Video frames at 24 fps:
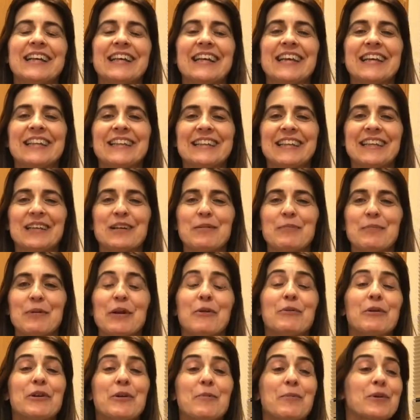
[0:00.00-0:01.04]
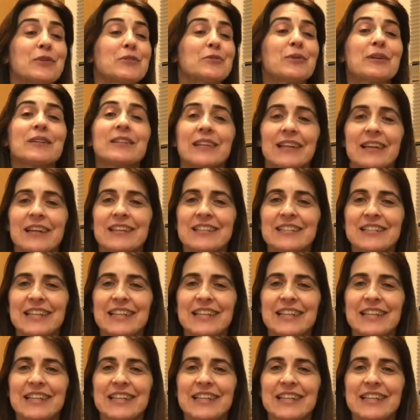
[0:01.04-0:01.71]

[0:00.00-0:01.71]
Este, pero bueno, por suerte